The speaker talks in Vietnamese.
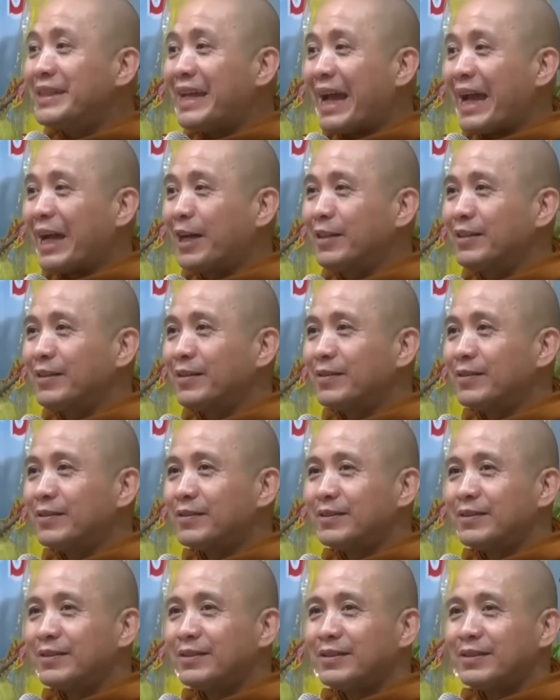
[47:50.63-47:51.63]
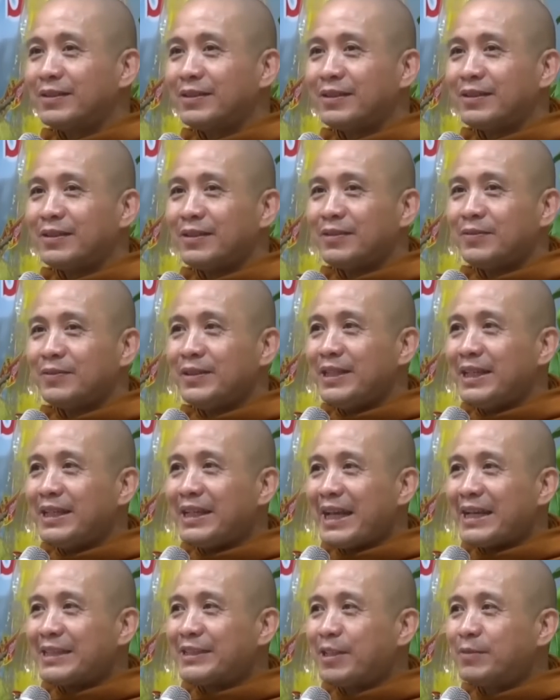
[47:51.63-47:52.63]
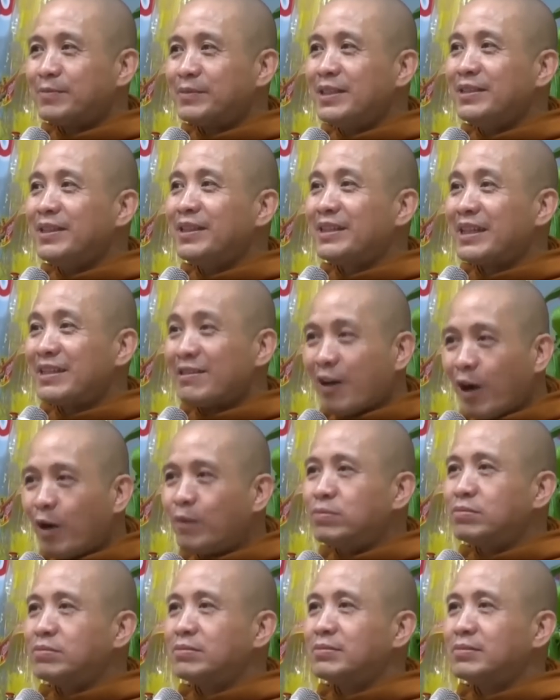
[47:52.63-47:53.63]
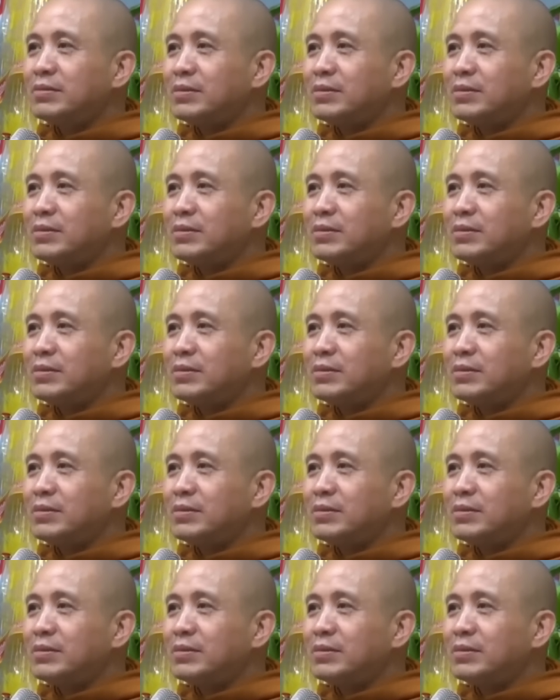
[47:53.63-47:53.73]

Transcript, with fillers: đơn giản quý vị nghe xong đứng lên cái rột